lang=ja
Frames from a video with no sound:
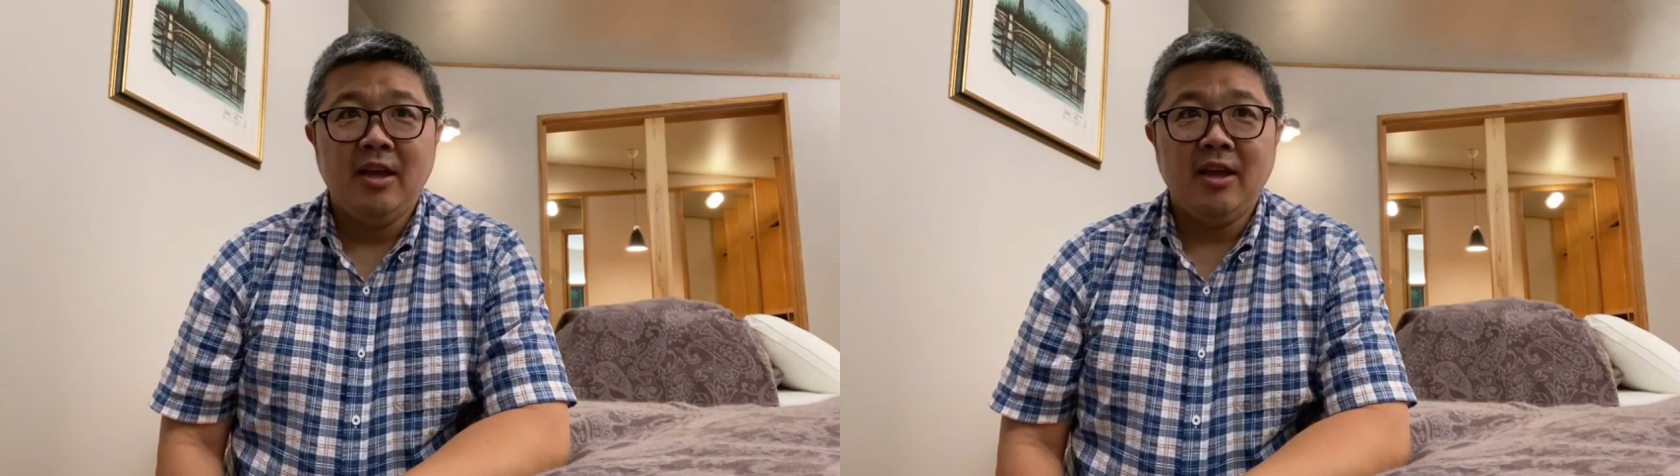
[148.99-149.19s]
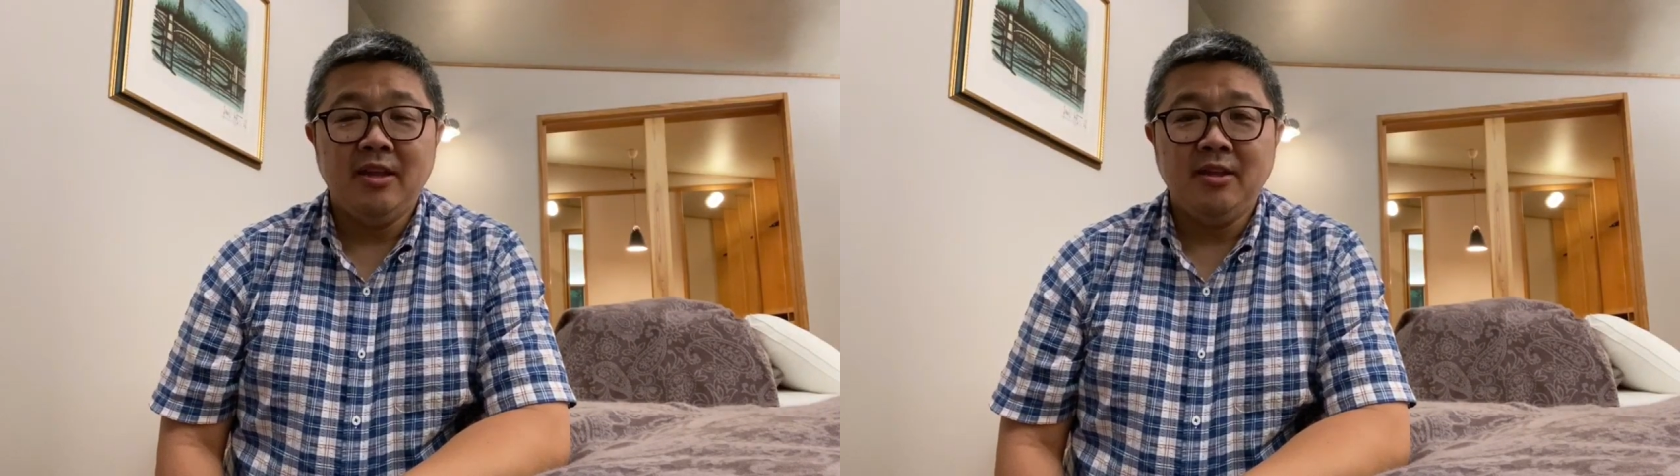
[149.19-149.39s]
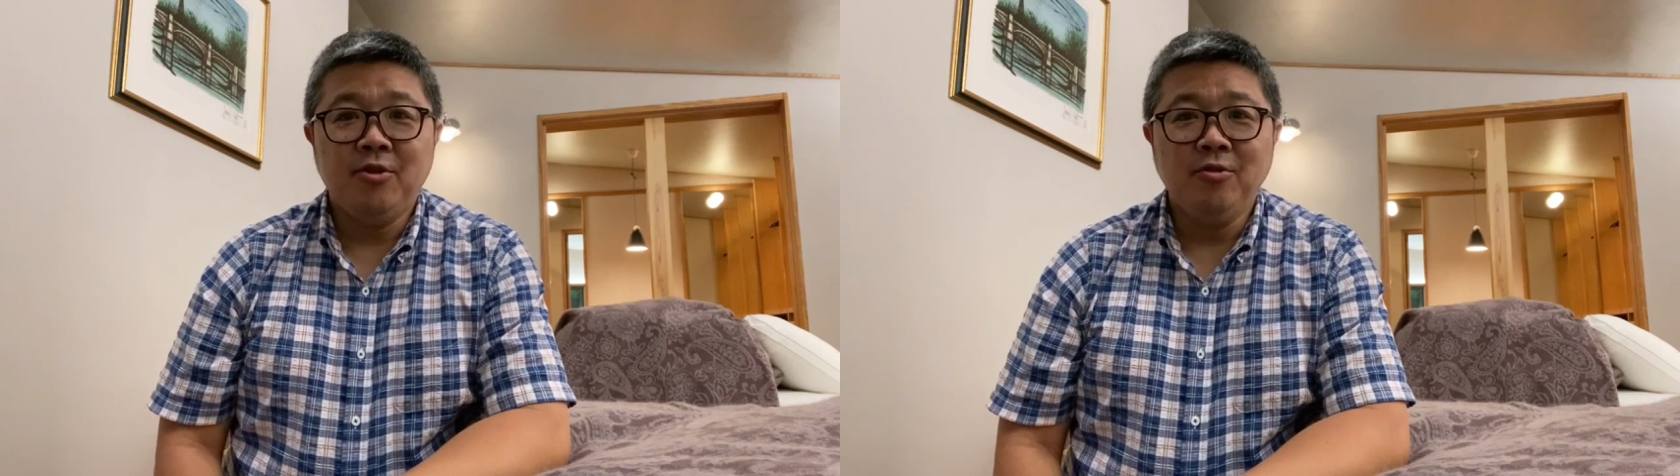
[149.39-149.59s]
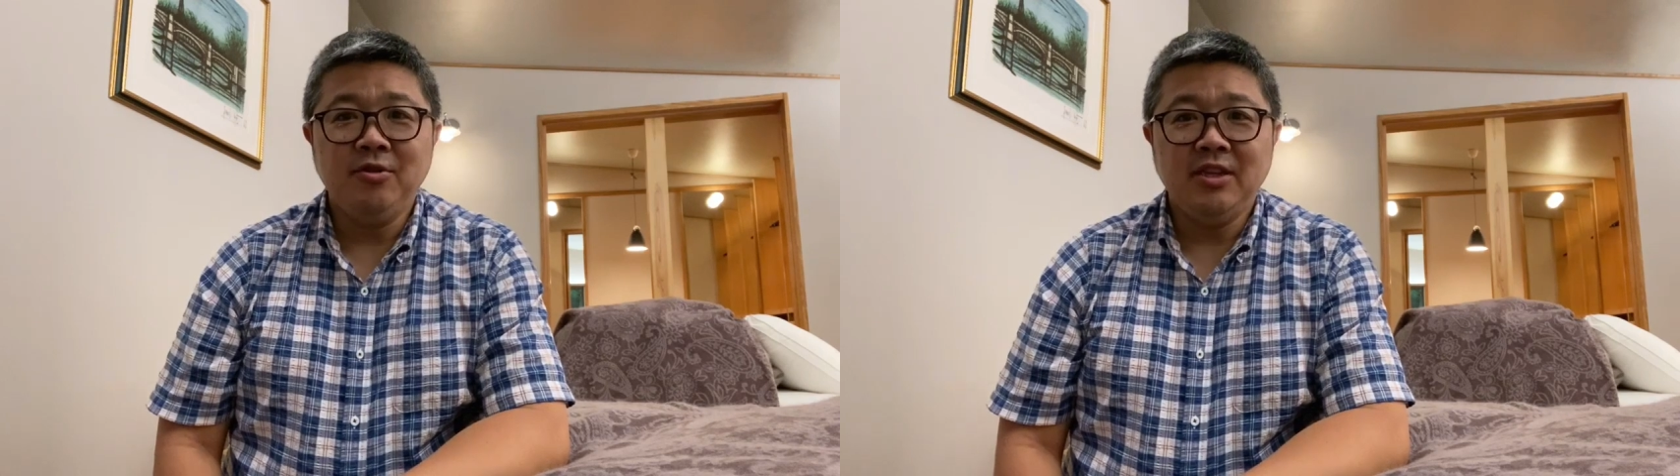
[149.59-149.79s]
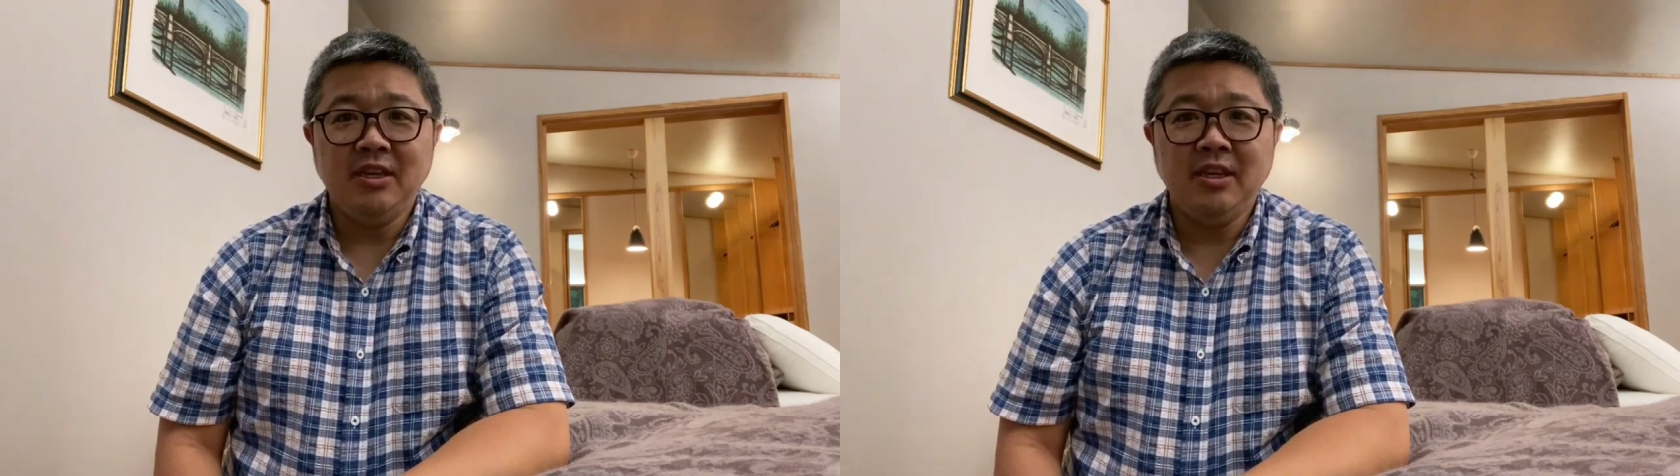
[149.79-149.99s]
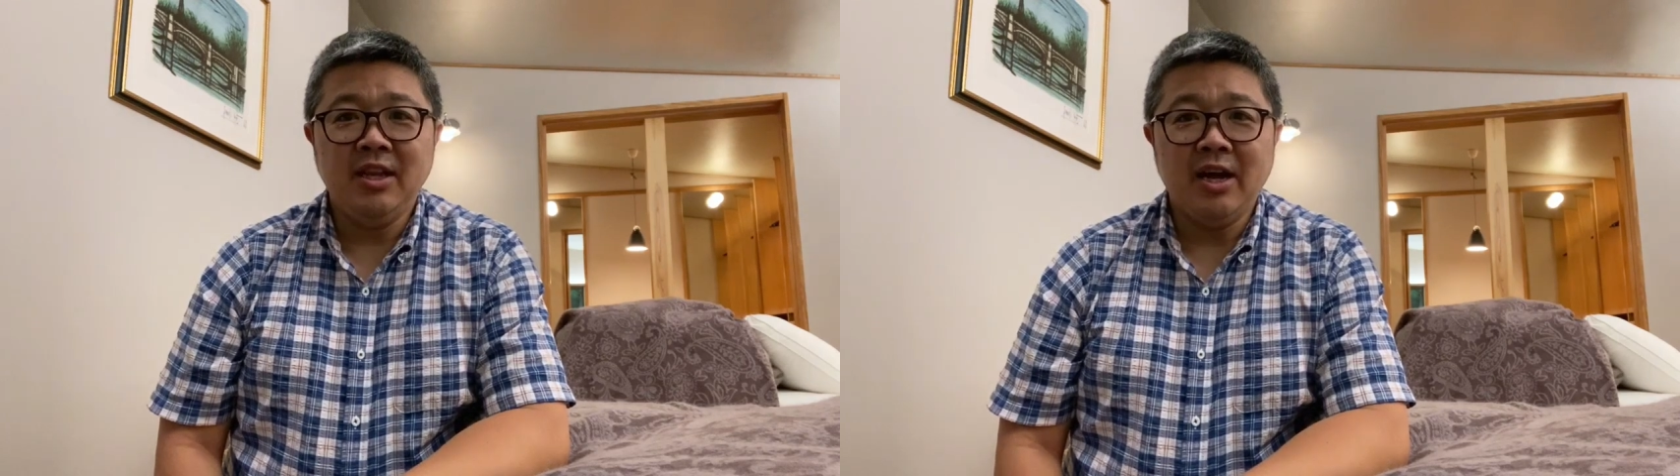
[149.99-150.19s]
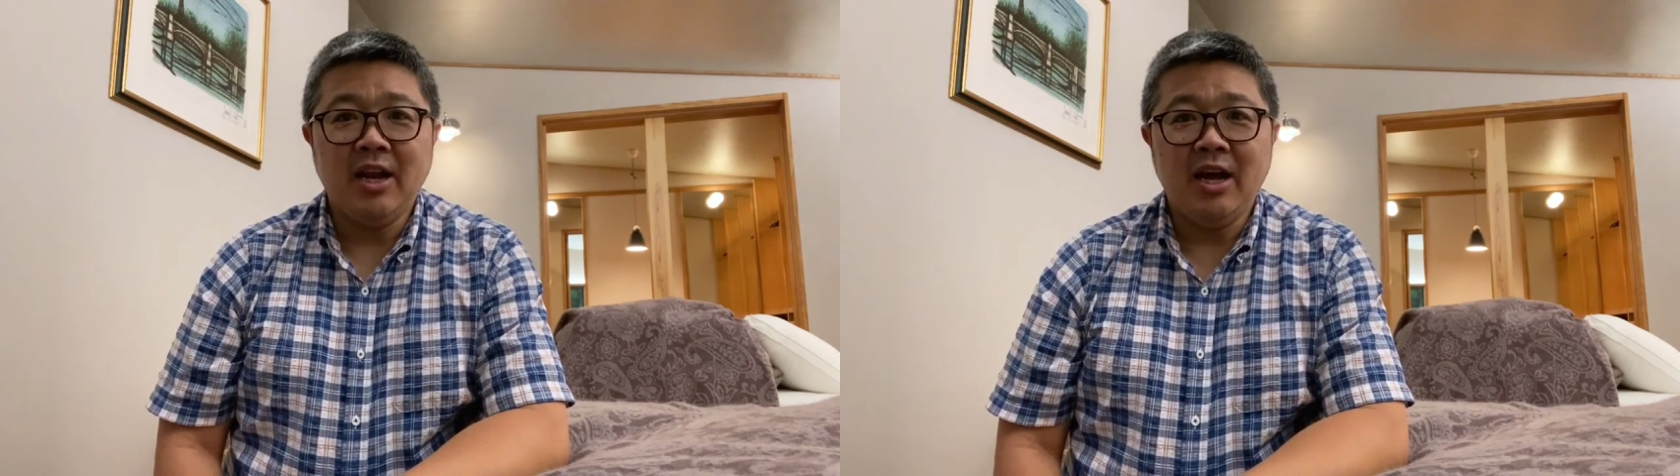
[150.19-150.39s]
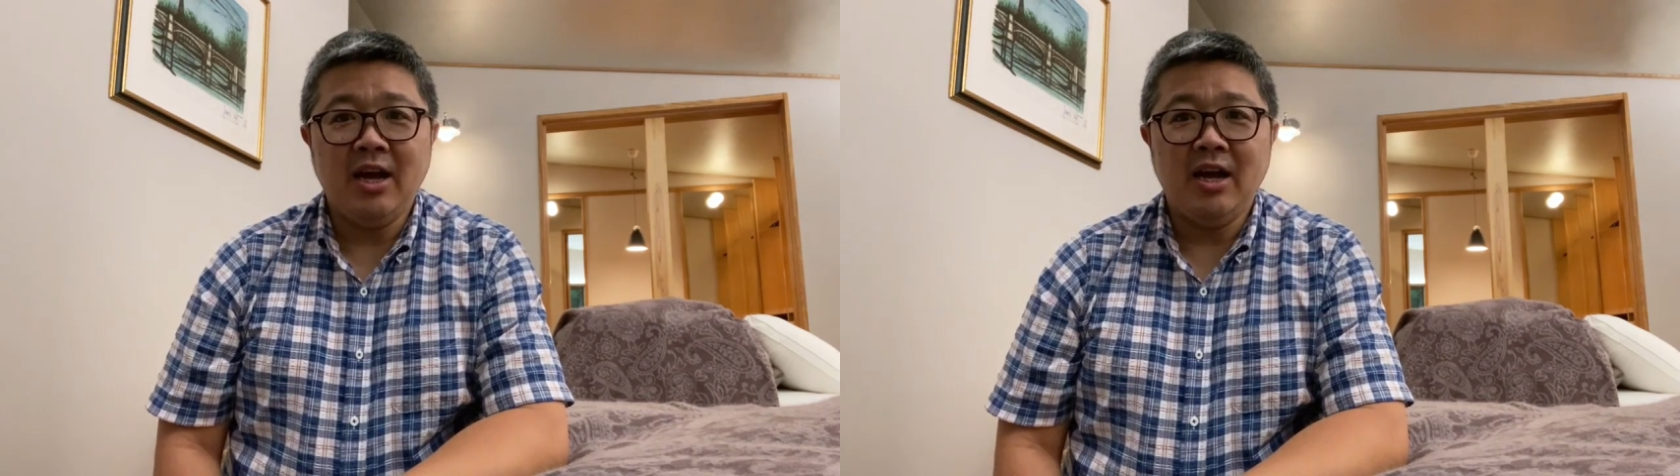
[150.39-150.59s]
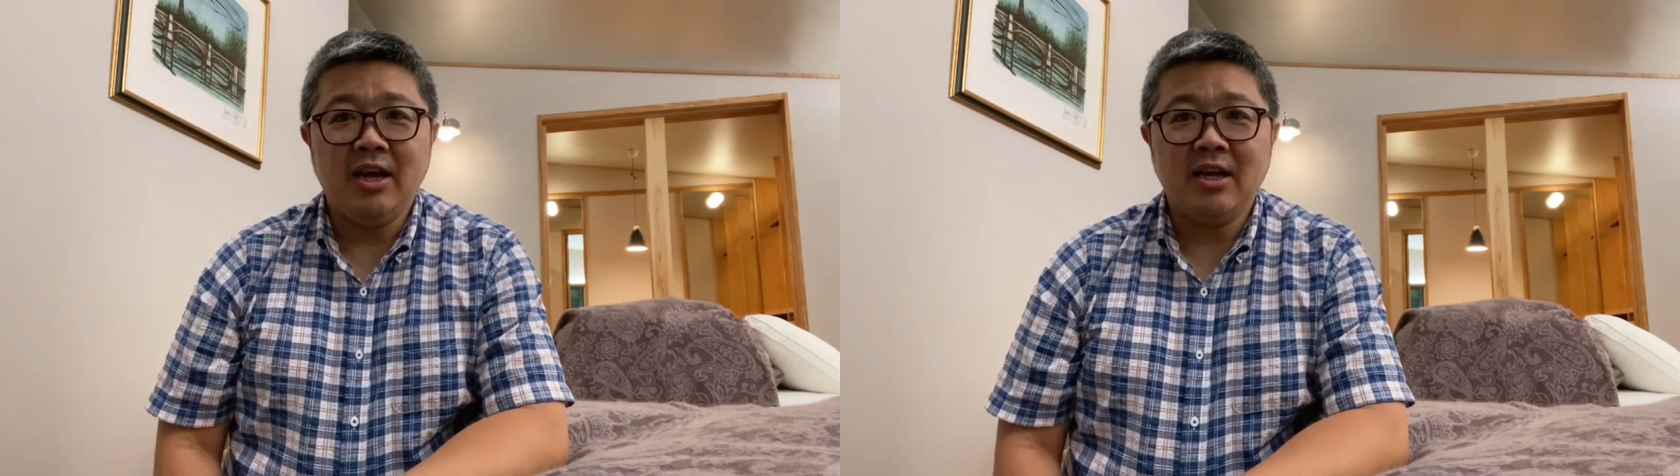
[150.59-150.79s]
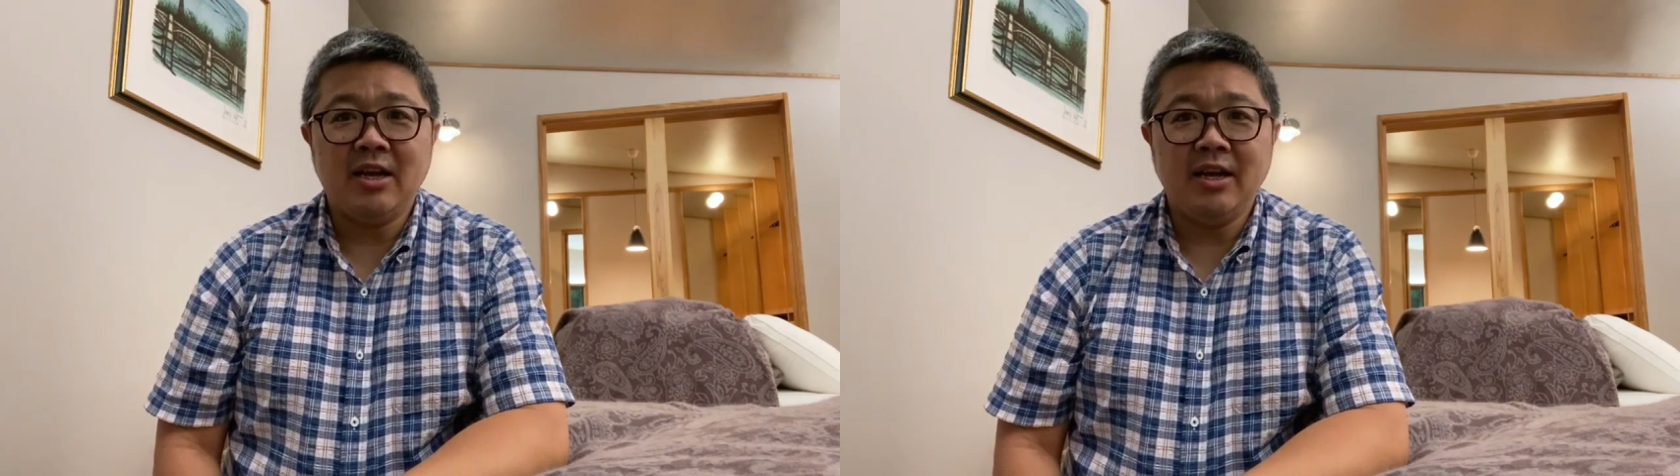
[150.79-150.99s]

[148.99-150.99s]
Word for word: えー、日本にいながら